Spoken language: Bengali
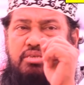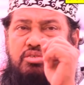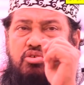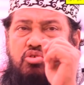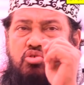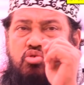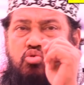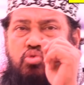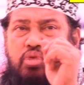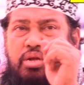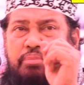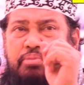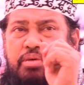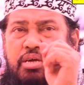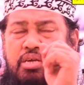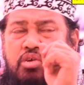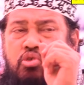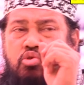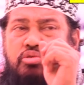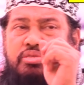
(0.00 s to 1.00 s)
নিজেও নূরের
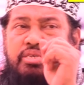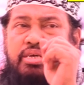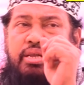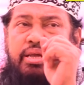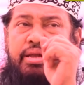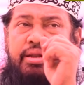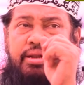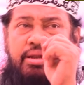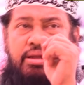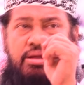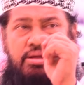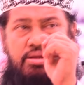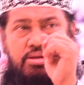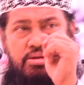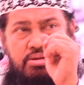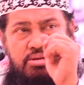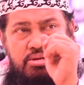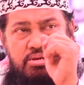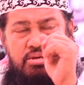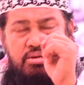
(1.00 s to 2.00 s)
ভিক্ষুক ছিলেন
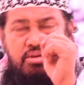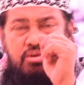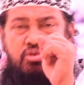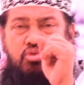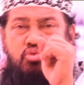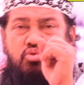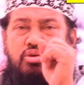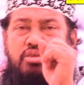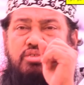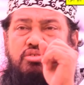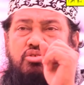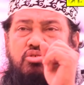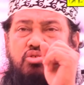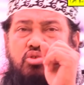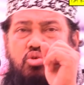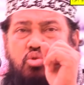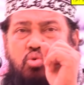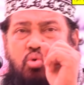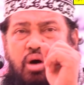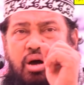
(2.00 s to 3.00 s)
নূরের জন্য
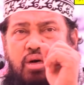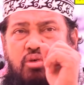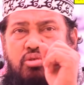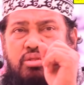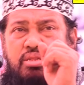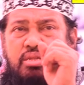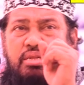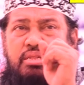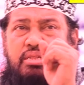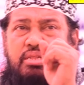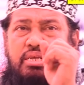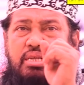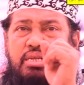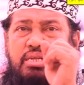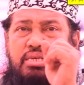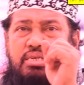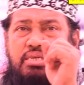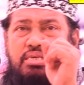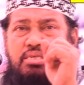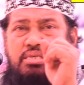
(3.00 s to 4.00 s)
দোয়া করতেন
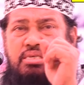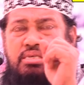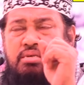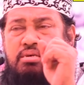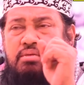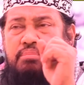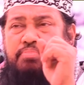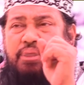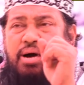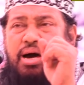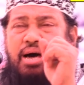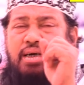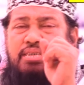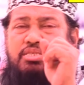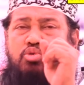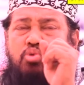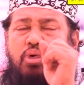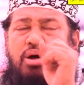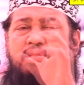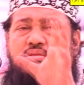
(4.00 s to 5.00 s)
তিনি
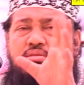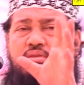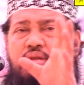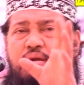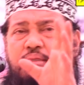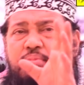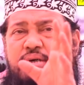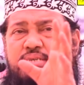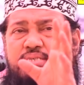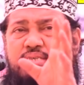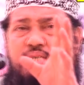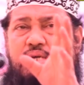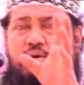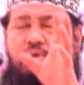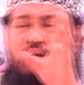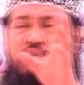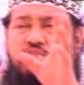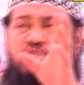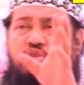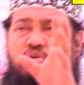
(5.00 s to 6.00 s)
পাঁচ ওয়াক্ত নামাজে
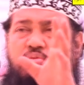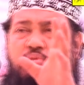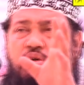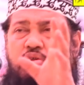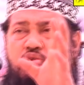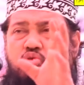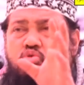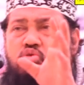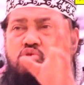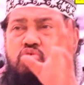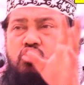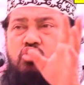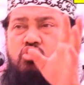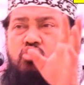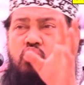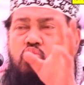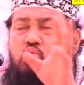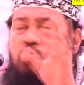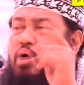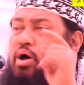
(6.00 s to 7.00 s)
যাওয়ার সময় নূরের
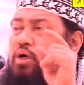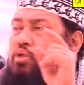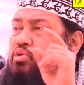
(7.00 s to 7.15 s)
জন্য দোয়া